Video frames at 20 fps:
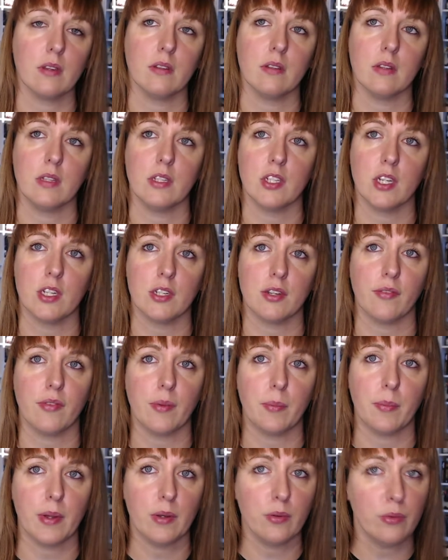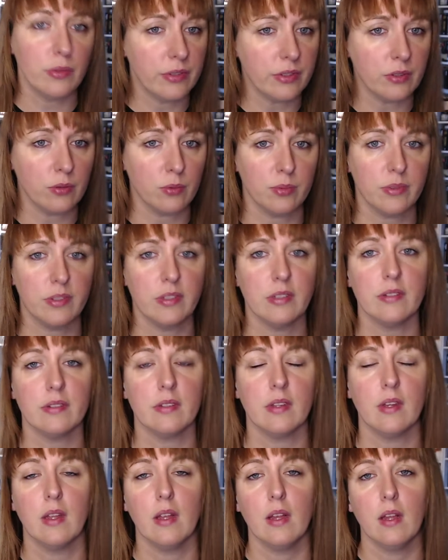déjà j'avais pas lu le synopsis,
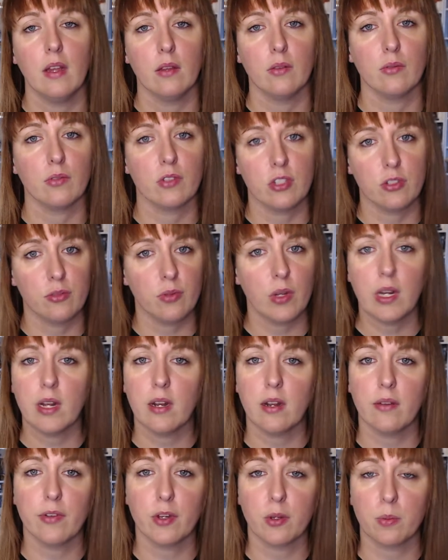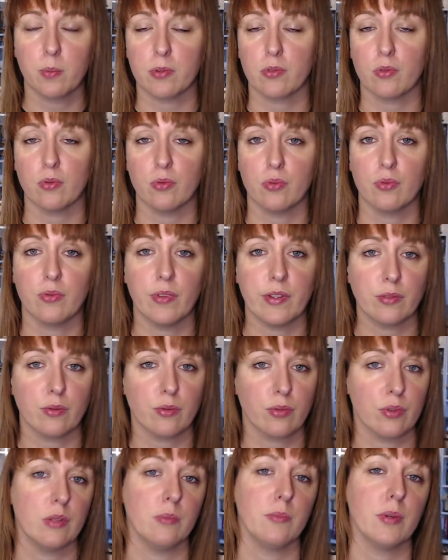donc j'y suis allée à l'aveugle parce que de toute façon
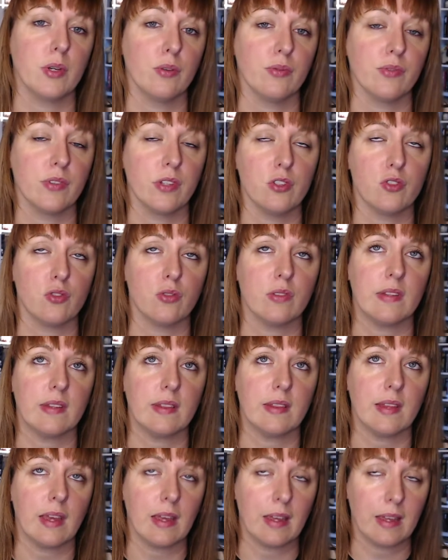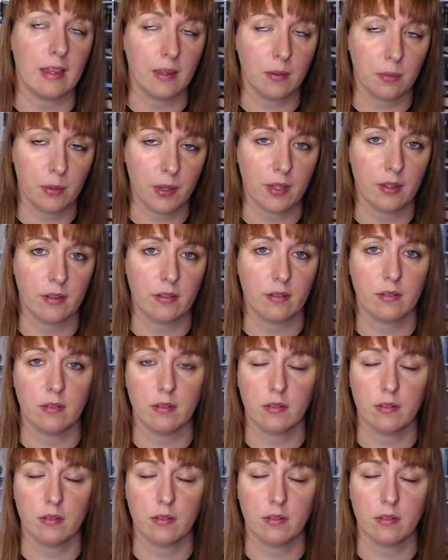Solène Bakowski je sais très bien